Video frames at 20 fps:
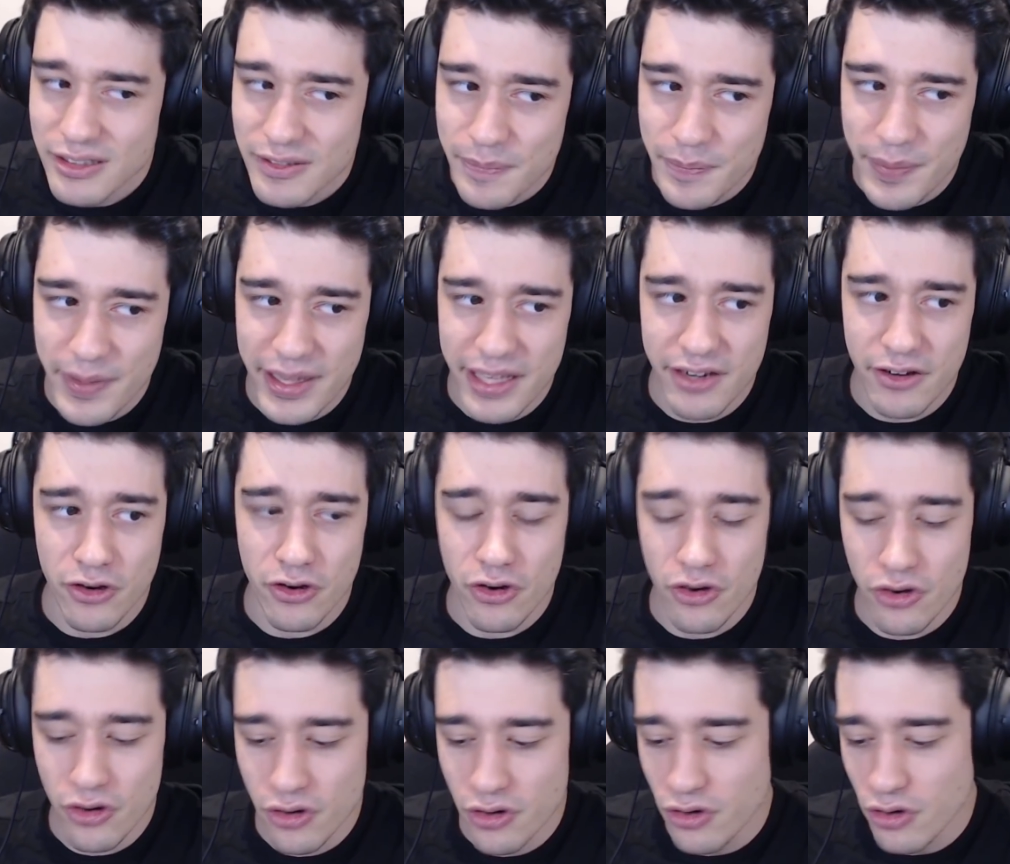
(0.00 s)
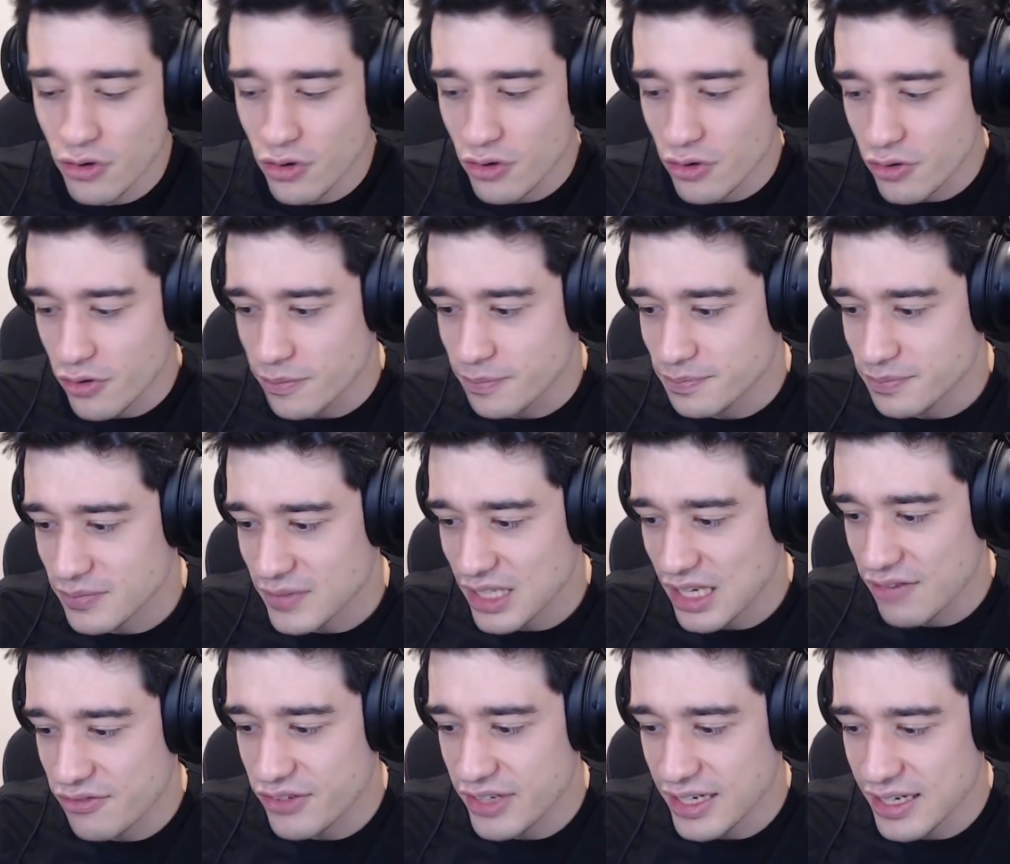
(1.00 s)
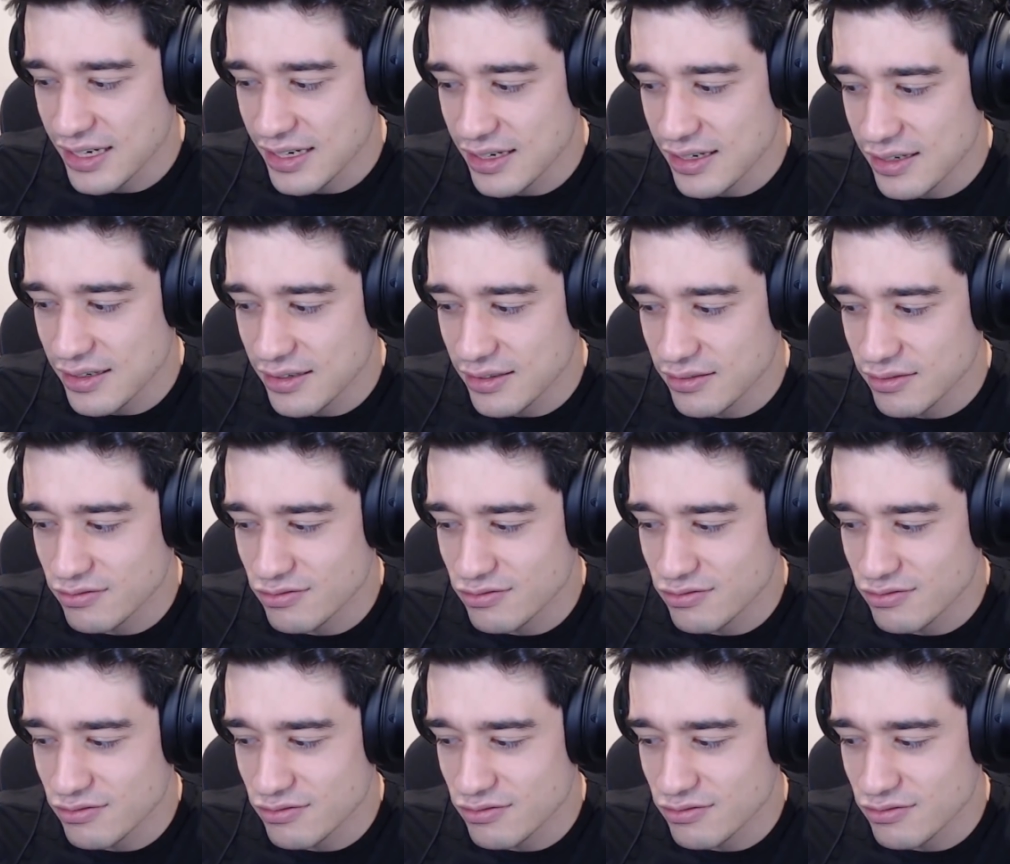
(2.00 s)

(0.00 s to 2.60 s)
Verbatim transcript: Pero al final